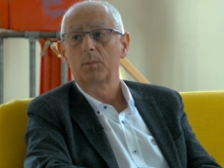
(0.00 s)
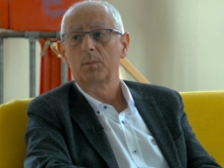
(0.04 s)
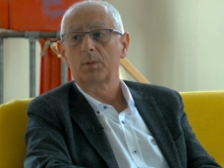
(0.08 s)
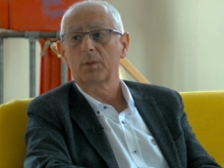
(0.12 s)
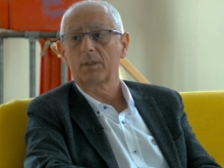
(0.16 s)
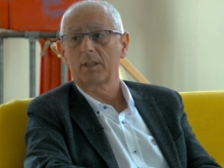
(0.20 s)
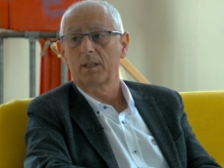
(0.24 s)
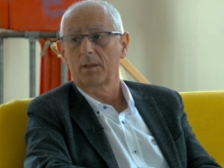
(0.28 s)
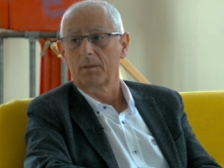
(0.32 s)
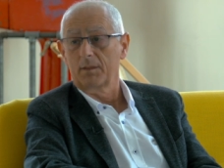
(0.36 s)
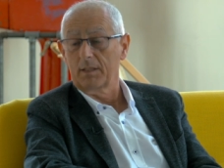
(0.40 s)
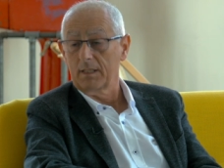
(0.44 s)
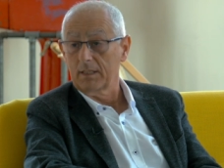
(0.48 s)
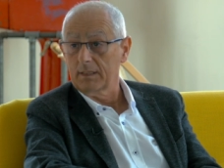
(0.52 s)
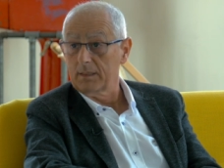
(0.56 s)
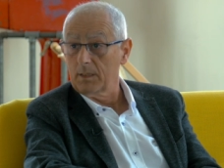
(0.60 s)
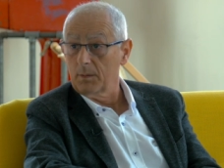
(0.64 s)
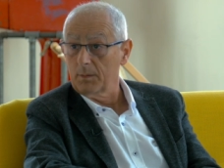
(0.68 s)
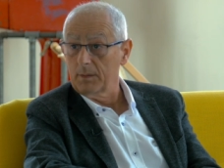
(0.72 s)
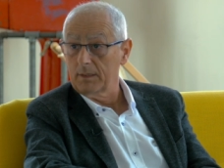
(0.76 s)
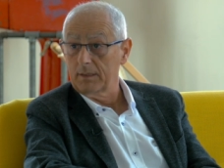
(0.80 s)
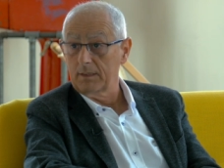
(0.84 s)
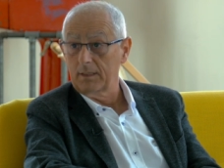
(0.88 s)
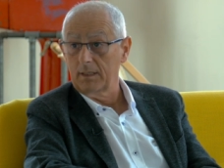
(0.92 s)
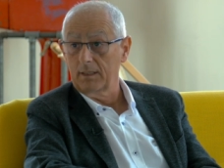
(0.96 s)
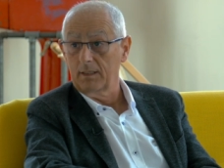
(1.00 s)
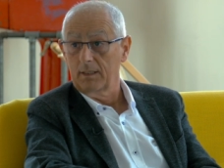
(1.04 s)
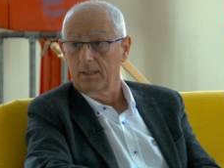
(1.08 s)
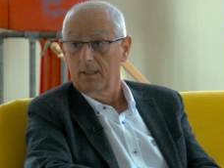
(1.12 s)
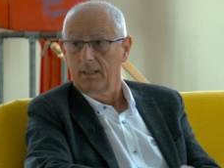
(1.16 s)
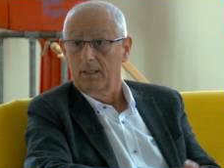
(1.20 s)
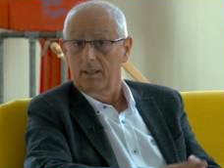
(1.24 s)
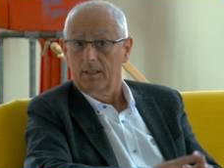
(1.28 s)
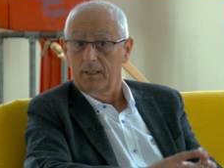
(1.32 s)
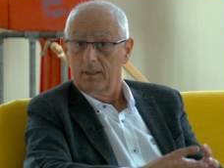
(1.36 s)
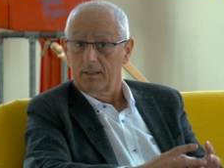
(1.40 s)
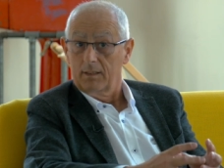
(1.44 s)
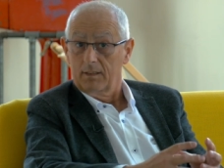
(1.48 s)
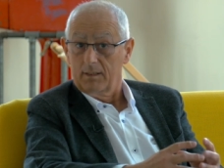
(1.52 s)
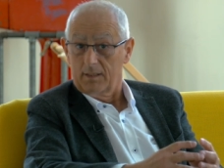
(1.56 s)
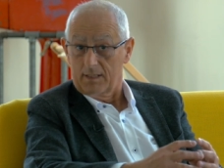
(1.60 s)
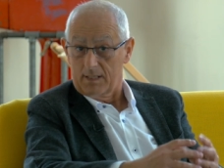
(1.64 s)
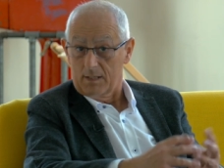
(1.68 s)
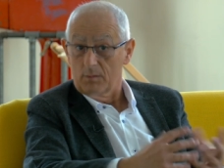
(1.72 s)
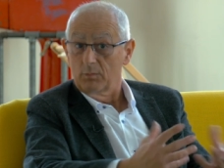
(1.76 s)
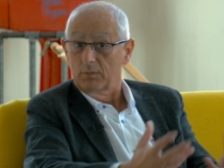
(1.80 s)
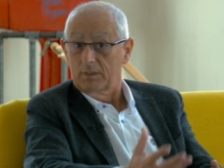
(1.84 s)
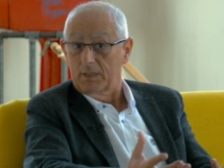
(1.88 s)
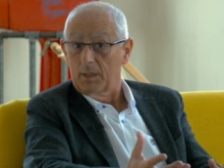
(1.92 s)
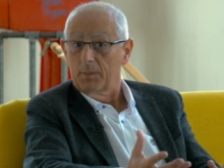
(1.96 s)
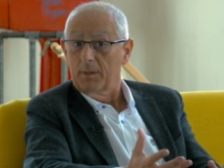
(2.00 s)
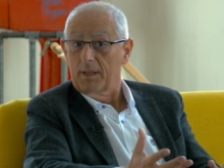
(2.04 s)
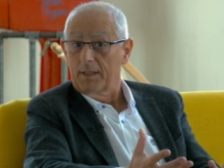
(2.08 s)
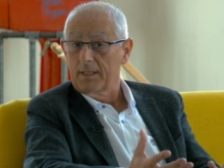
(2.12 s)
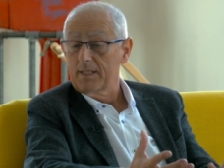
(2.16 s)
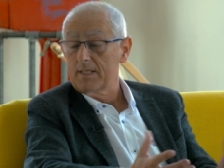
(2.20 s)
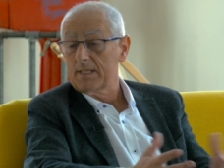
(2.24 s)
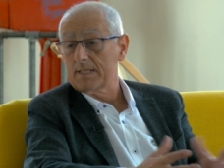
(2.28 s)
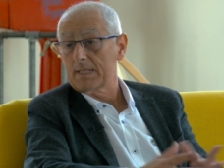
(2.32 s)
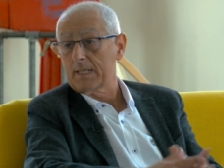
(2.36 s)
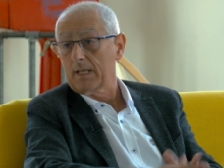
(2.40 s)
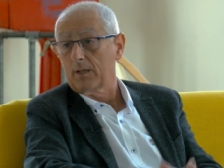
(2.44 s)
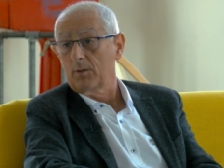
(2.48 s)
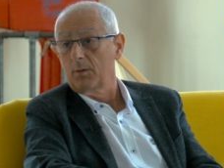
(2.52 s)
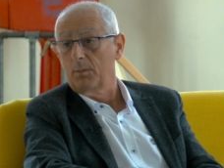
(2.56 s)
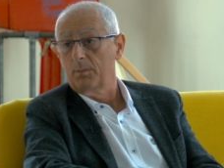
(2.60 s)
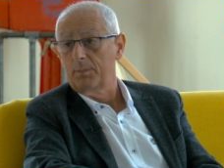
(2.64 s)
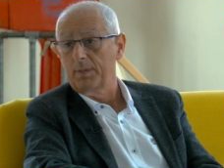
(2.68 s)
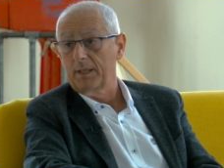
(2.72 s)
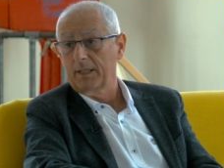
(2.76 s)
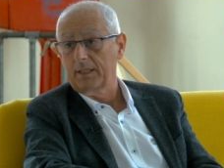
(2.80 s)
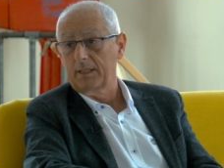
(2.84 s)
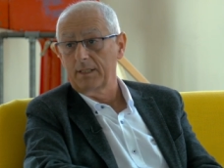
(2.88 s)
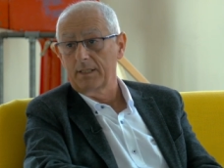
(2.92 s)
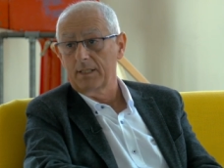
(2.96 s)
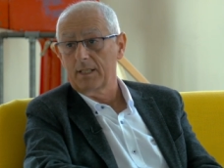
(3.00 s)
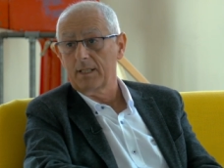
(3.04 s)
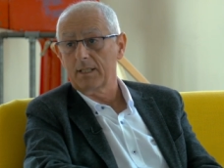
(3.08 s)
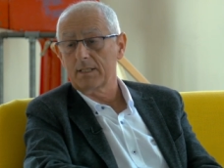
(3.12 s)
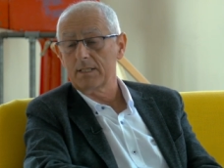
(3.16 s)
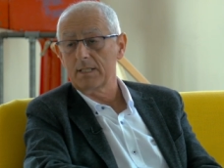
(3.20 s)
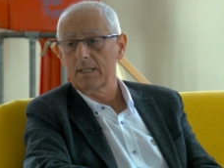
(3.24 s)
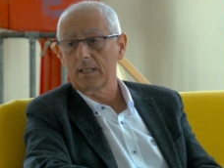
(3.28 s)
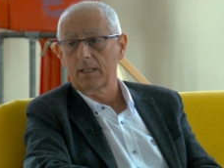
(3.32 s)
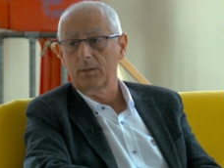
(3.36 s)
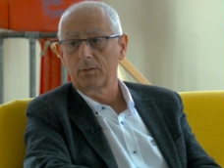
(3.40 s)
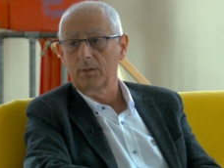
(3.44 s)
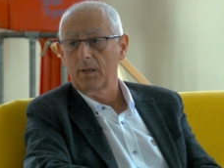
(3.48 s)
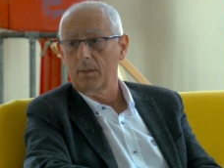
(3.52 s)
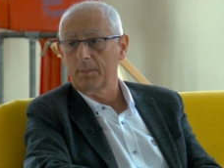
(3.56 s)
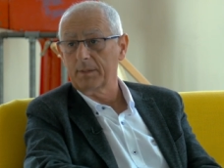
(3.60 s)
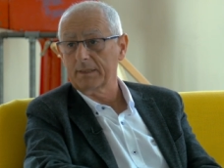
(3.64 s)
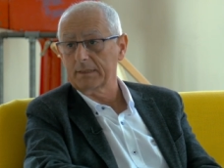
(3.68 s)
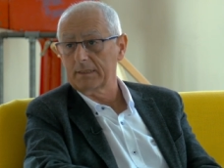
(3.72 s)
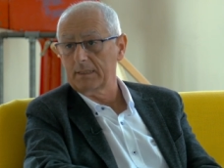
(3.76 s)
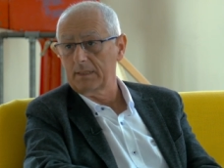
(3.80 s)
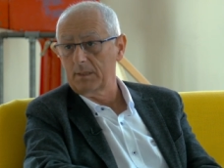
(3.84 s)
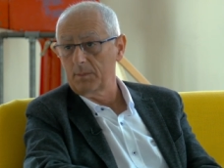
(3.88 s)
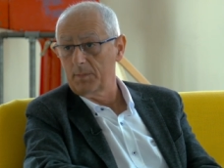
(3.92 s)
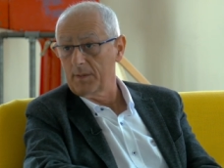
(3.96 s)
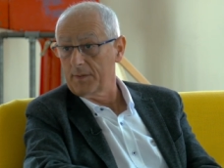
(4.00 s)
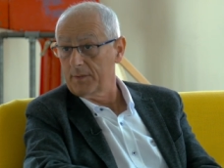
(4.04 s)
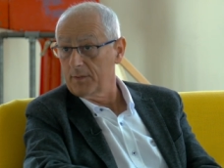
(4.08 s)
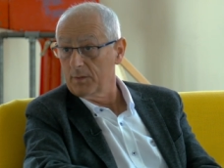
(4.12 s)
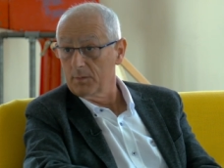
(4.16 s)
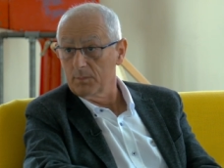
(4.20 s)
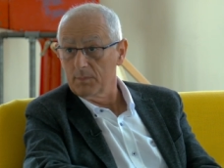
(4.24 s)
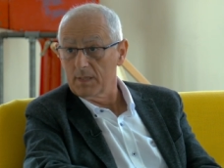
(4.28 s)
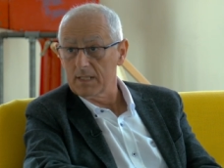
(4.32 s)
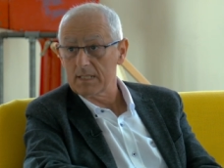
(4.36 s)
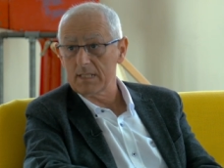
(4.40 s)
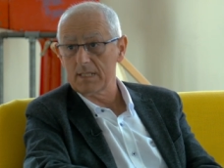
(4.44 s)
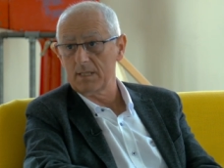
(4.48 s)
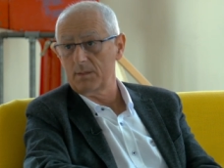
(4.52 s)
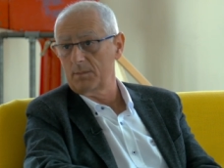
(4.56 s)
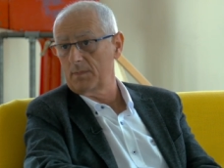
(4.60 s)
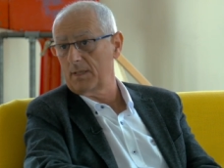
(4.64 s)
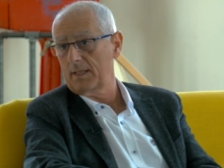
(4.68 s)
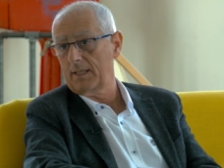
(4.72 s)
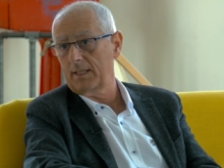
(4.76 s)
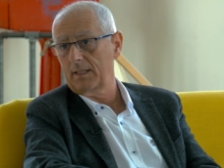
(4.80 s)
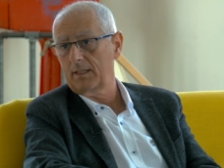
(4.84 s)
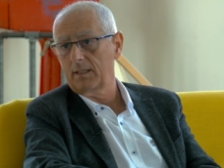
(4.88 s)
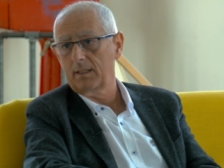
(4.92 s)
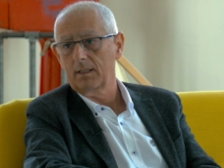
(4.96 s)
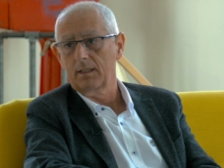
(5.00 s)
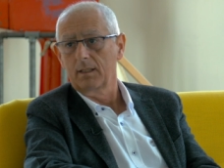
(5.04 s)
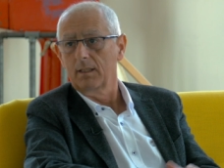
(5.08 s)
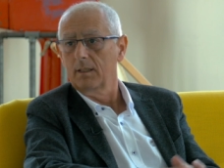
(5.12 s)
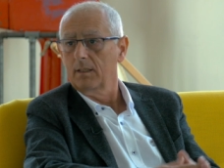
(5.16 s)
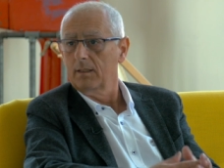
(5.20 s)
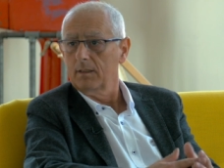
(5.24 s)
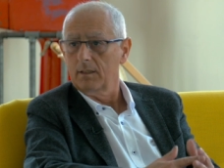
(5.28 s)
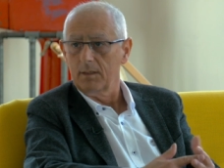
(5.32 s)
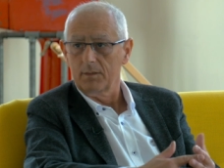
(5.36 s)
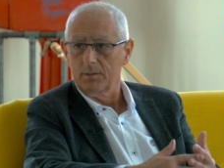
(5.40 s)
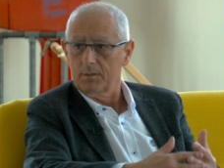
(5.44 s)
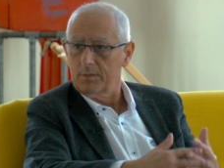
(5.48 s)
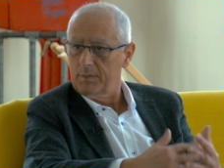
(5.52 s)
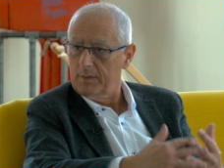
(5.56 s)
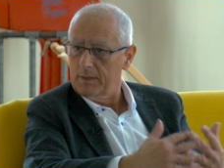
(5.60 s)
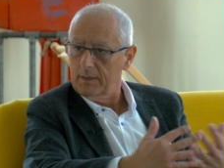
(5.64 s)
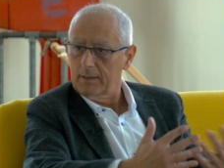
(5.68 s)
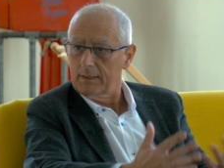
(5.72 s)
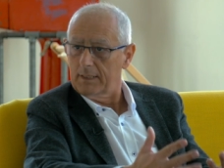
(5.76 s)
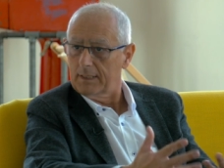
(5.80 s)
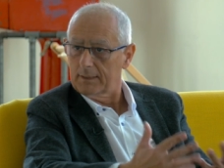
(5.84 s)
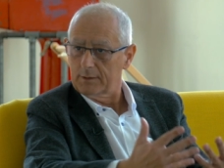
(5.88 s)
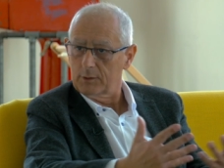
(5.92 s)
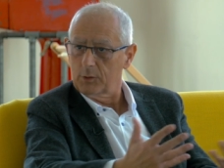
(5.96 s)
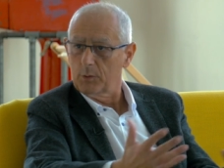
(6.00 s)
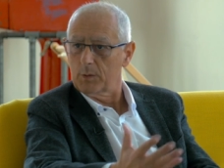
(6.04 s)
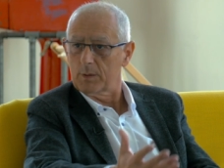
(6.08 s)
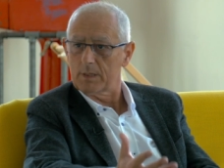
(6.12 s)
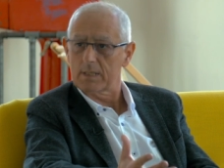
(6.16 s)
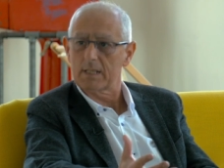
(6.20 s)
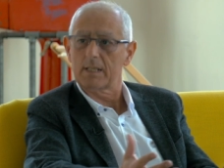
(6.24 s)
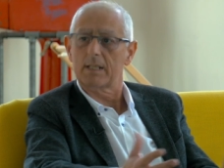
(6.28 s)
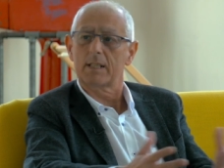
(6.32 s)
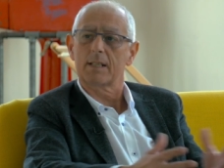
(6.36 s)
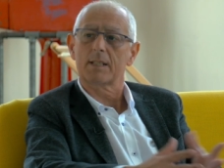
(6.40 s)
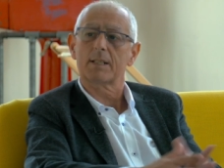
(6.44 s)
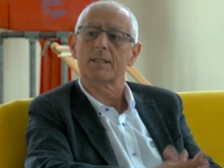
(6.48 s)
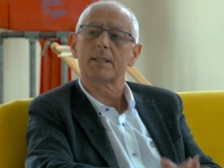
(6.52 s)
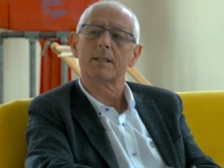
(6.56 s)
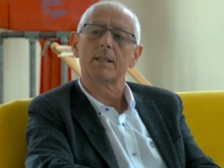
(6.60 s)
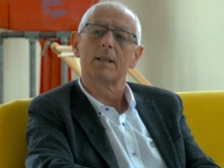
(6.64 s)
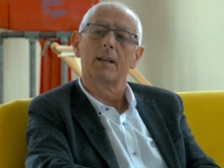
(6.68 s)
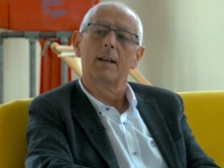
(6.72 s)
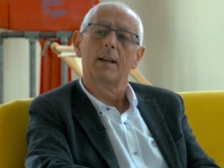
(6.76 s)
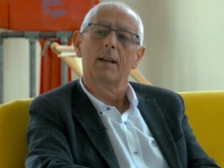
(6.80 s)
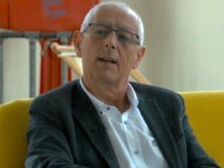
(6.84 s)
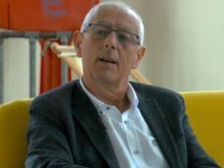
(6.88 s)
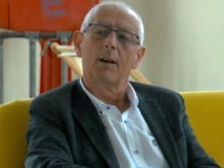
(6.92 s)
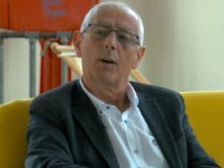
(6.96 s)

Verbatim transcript: porque evidentemente un tema de esta complejidad exige una participación máxima de, en fin, de todas las